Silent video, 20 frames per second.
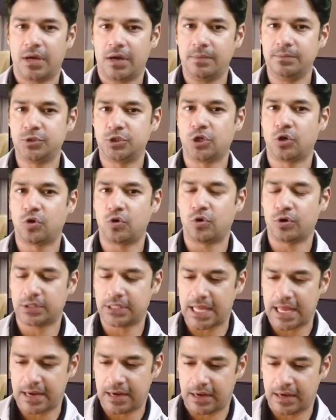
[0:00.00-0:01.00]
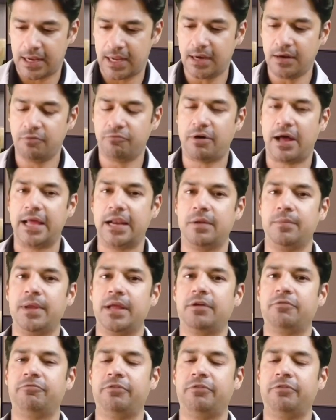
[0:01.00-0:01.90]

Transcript: अब शुरू होता है नन वायरिमिक